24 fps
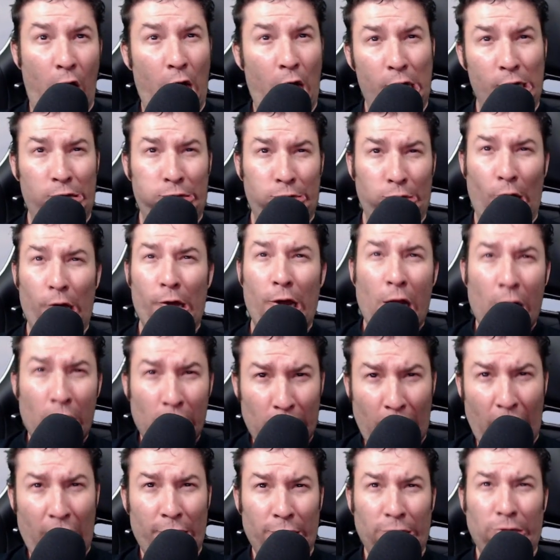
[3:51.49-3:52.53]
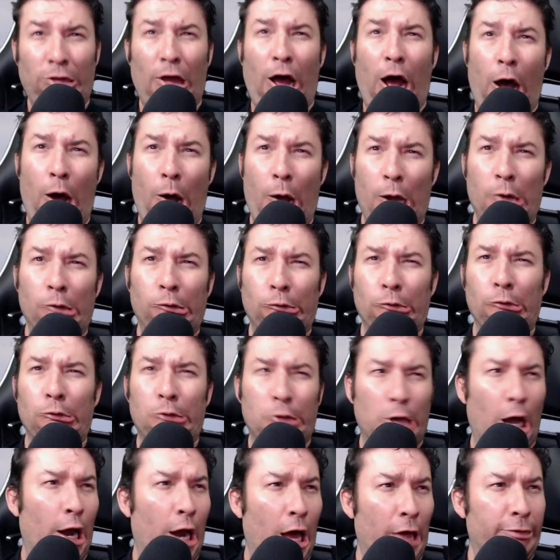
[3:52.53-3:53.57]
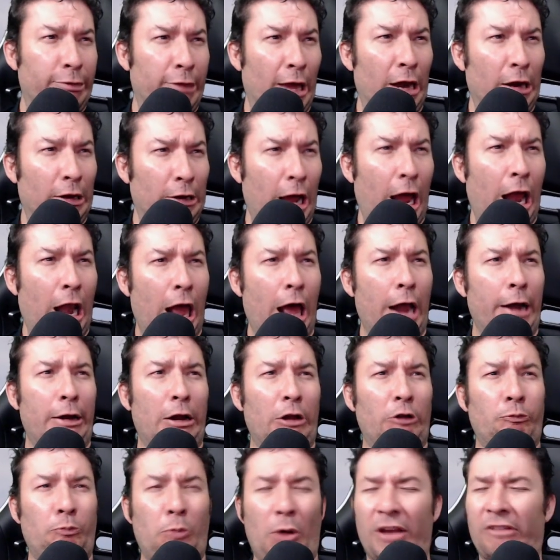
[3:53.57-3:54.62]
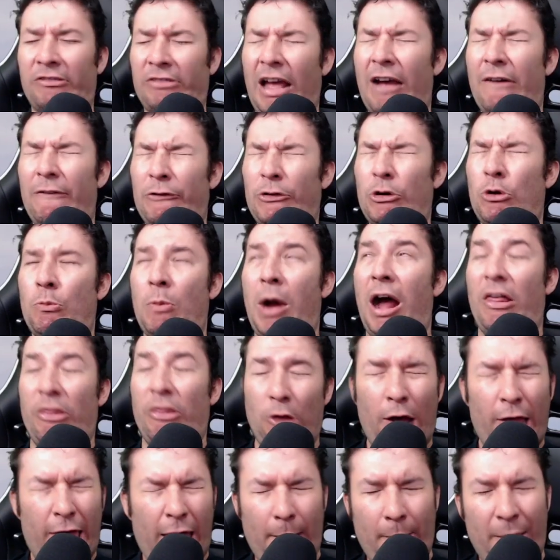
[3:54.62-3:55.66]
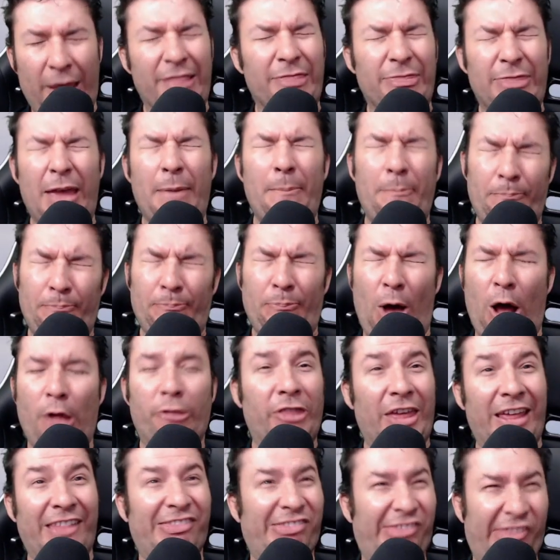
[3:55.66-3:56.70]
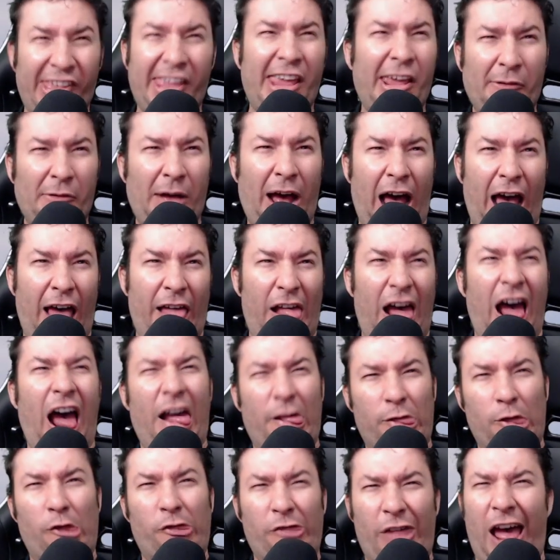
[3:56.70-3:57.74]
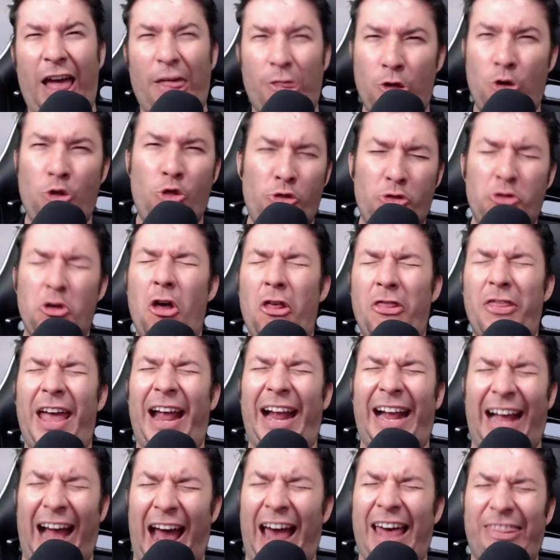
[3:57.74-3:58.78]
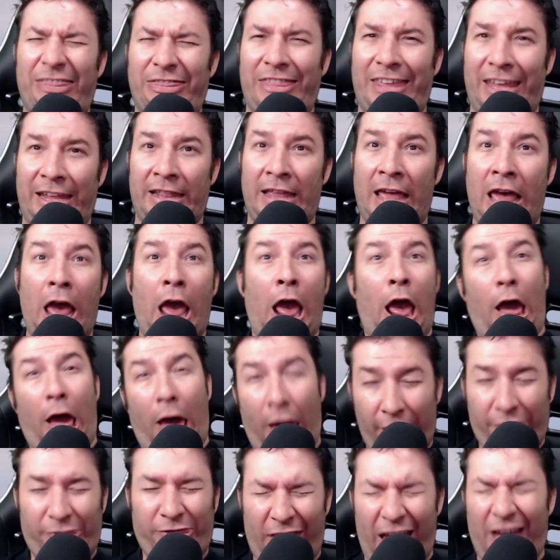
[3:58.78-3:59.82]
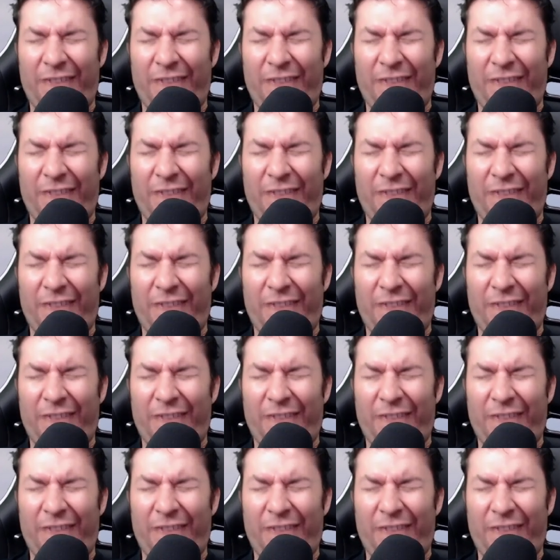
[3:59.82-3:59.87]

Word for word: Estoy encantado de escuchar acerca de la respuesta abrumadoramente positiva a los anuncios de casting. Está